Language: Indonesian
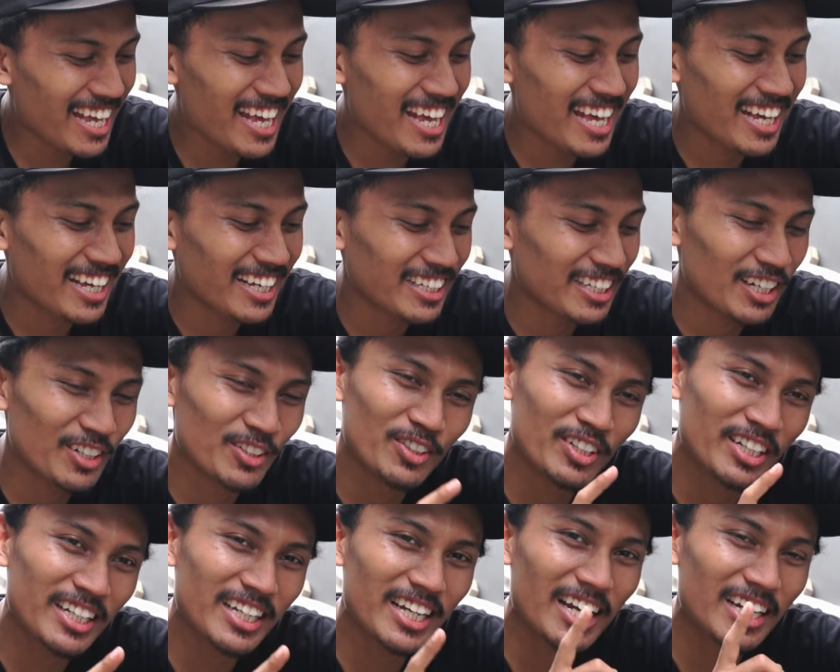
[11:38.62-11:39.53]
ya yang
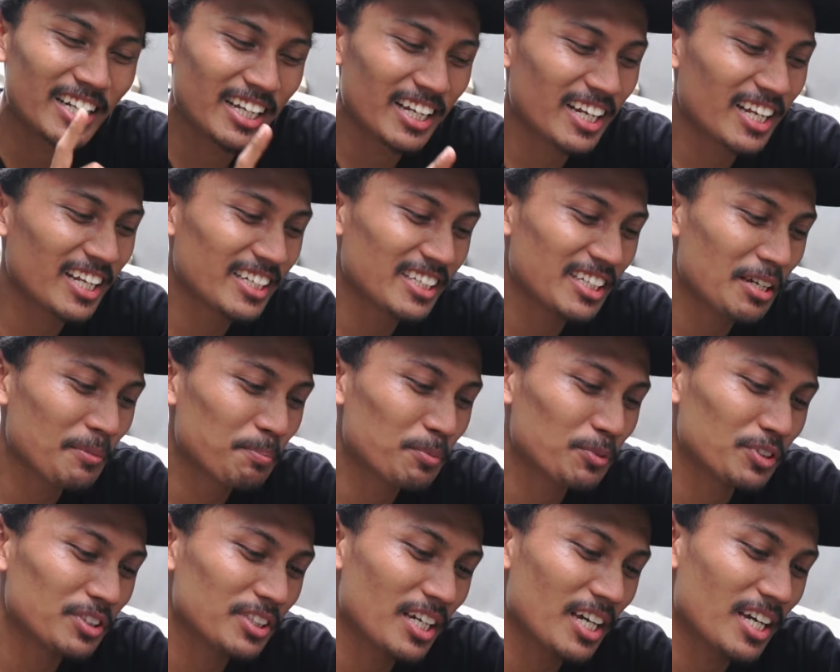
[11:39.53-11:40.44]
unik adalah dia
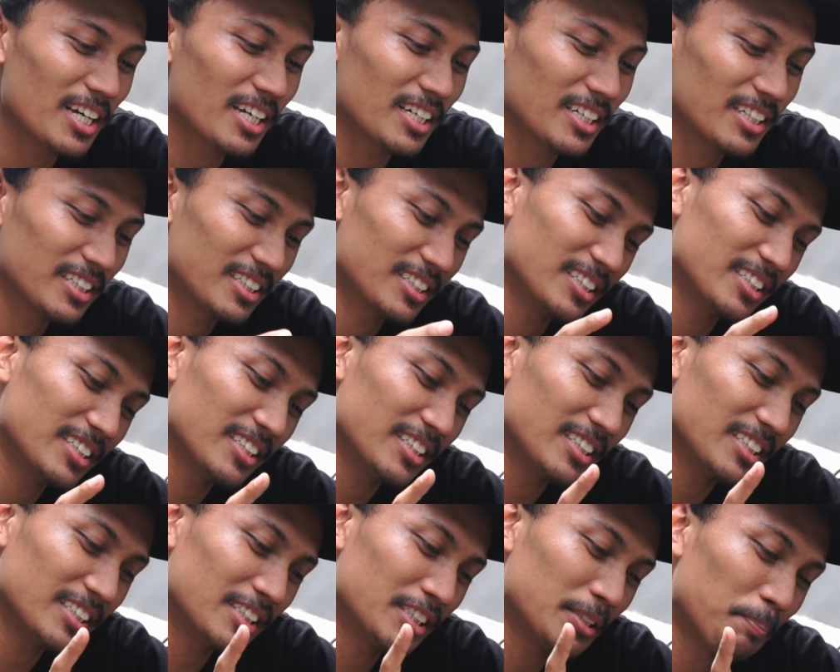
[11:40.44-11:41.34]
punya
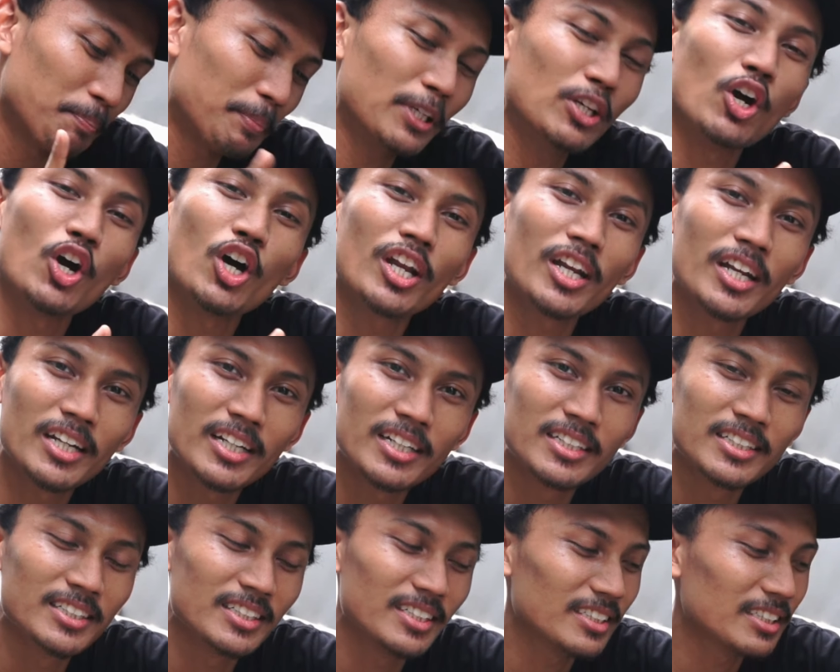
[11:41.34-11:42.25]
spion
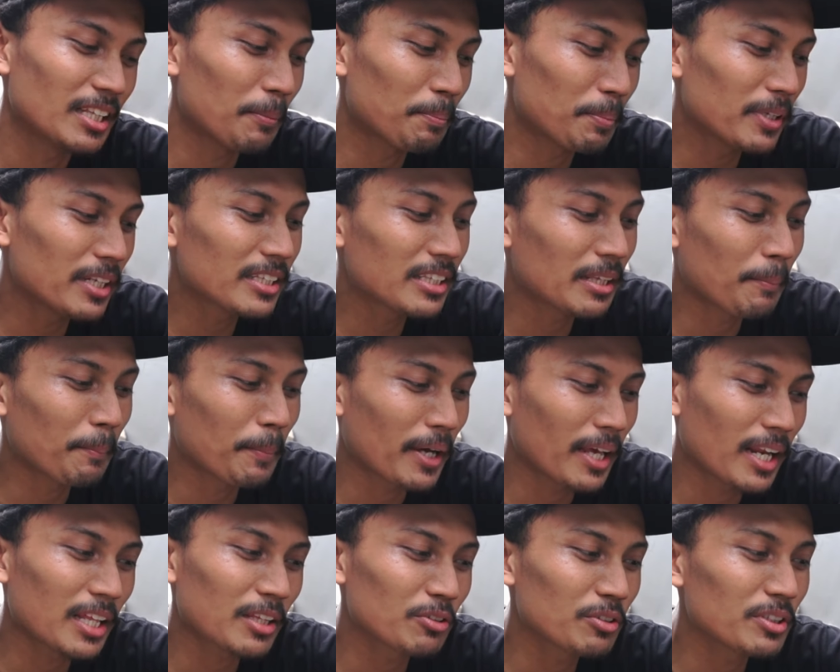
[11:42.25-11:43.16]
tapi di
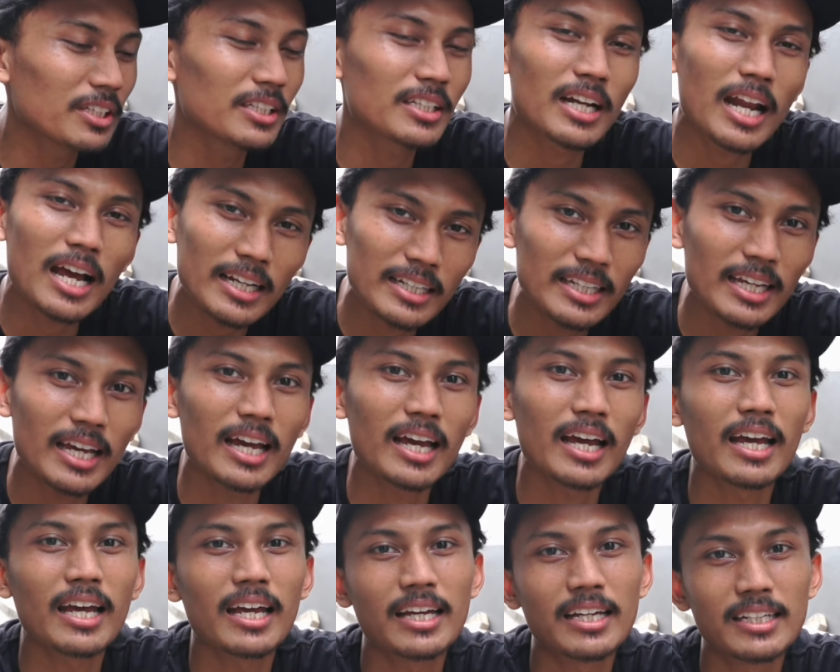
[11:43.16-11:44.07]
tempelnya tuh di
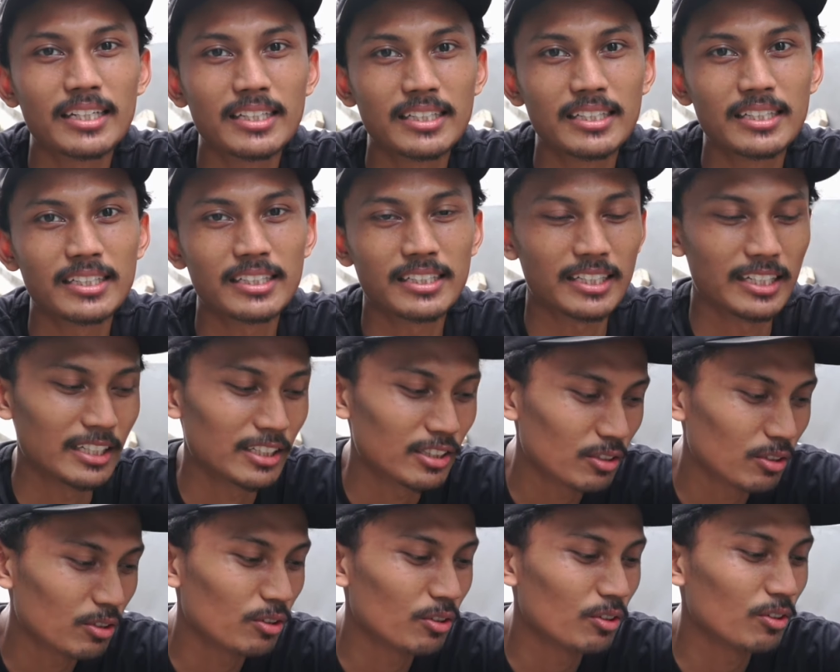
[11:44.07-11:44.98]
raknya
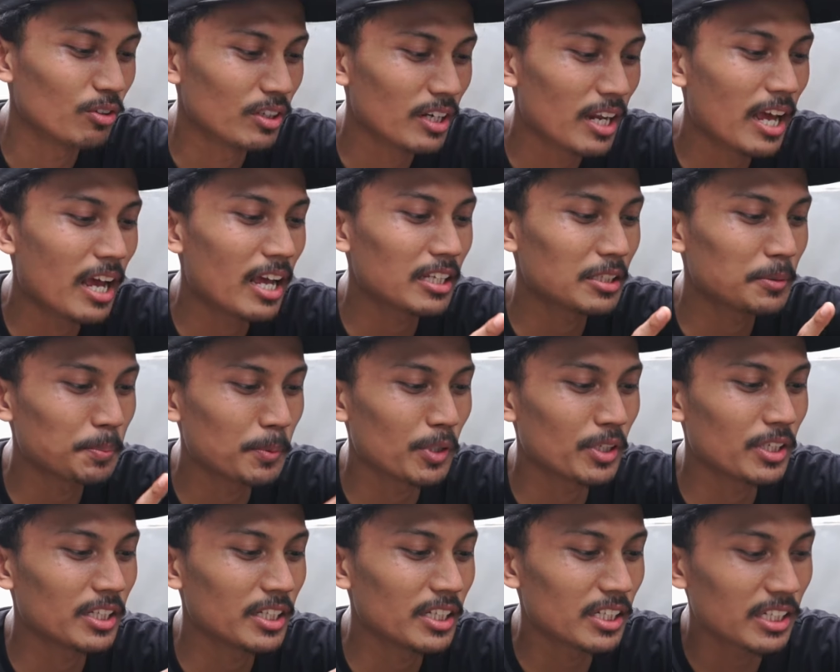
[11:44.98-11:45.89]
itu nah
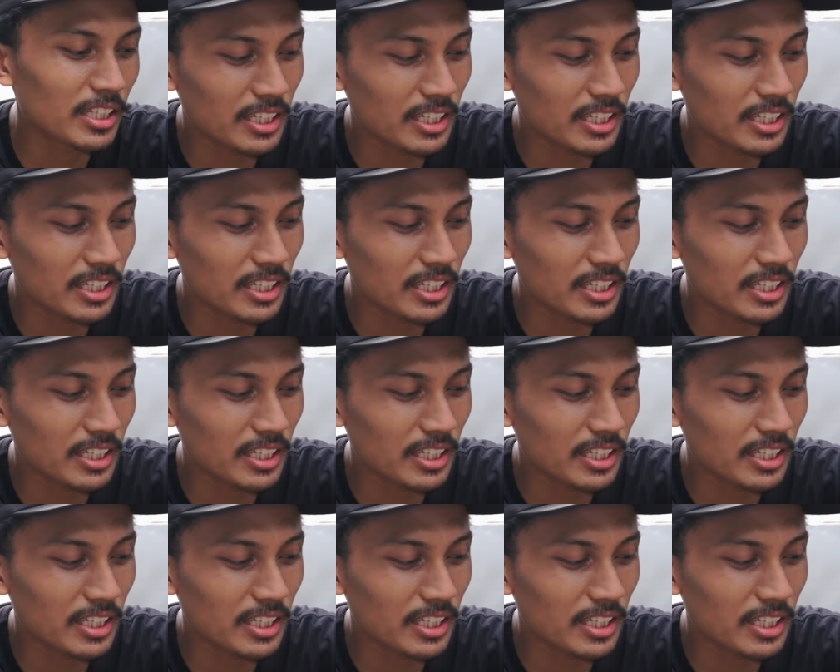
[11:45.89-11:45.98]
spion ini